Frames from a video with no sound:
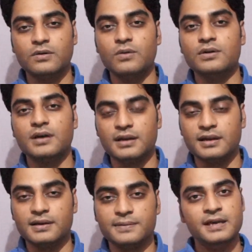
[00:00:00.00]
कौन कर
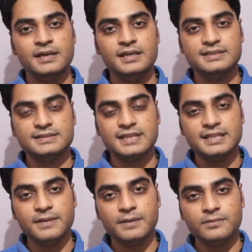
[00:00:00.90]
रहा है इसके
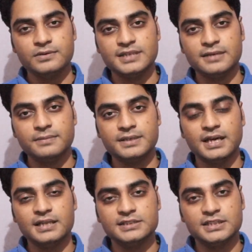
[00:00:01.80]
साथ ही मैं आपको स्क्रीन पर
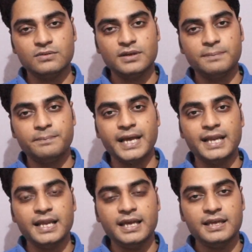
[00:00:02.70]
दिखाना चाहता हूँ कि
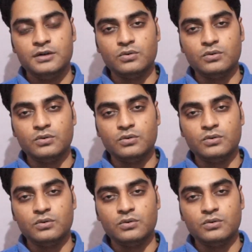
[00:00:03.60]
पहले